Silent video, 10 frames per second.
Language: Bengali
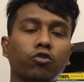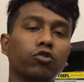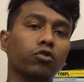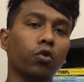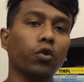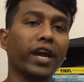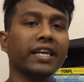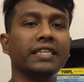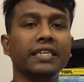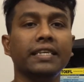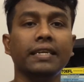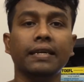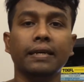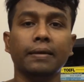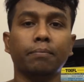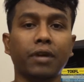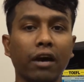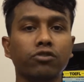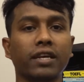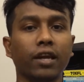যখন কোনো একটি
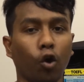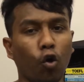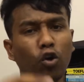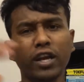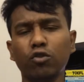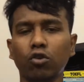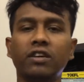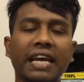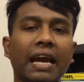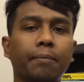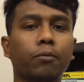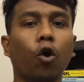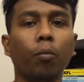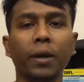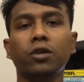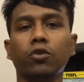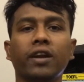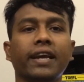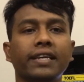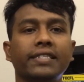ব্রাউজারে অনেকগুলো ট্যাব ওপেন করে
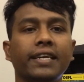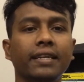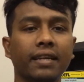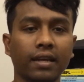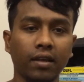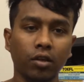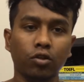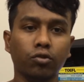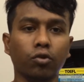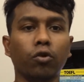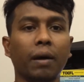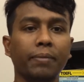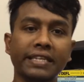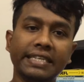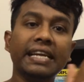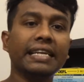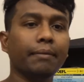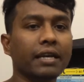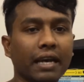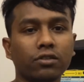রেখেছেন আপনি যে
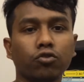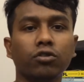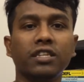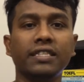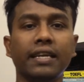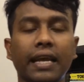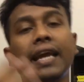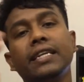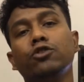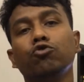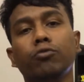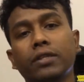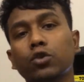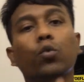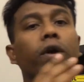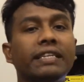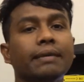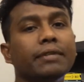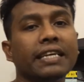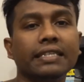ট্যাবে কাজ করতেছেন এটি শুধুমাত্র ওই
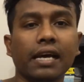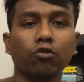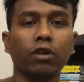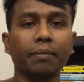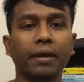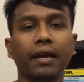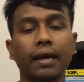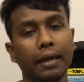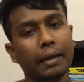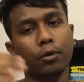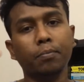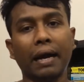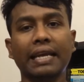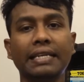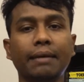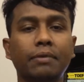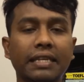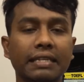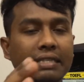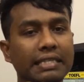ট্যাবটিকে চালু রাখবে এবং বাকি ট্যাবটি
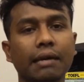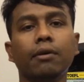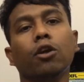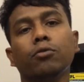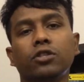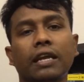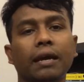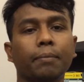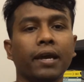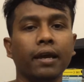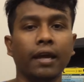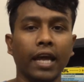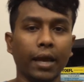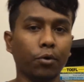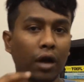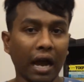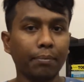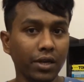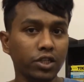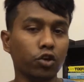ডিজেবল অবস্থায় রাখবে এবং
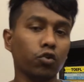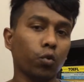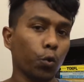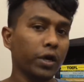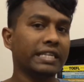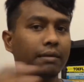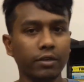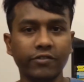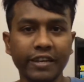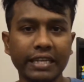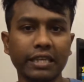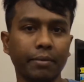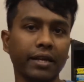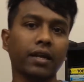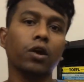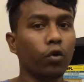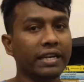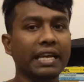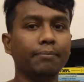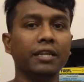আপনি যখন ওই ট্যাবে ফিরে যাবেন ওই
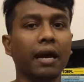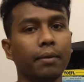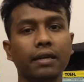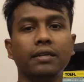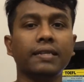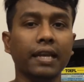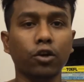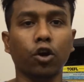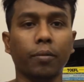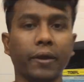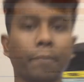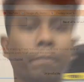ট্যাবটি আবার রিলোড হবে